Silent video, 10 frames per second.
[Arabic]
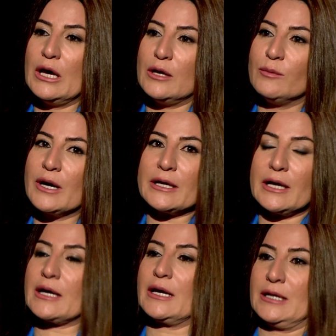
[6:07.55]
البقية
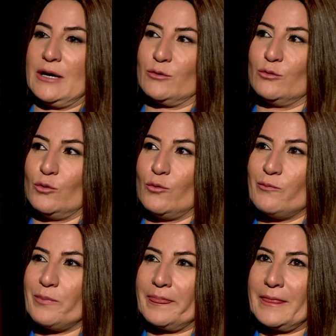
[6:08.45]
كان ياخذوهم
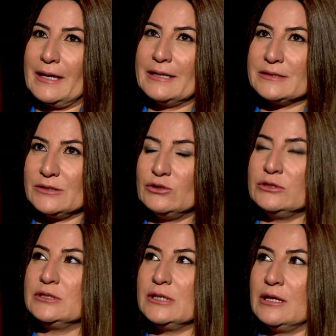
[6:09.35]

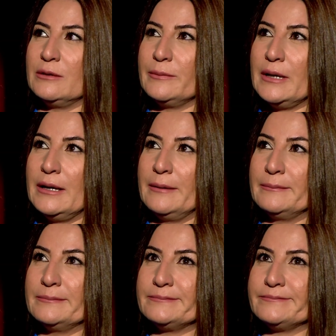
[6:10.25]
ست أم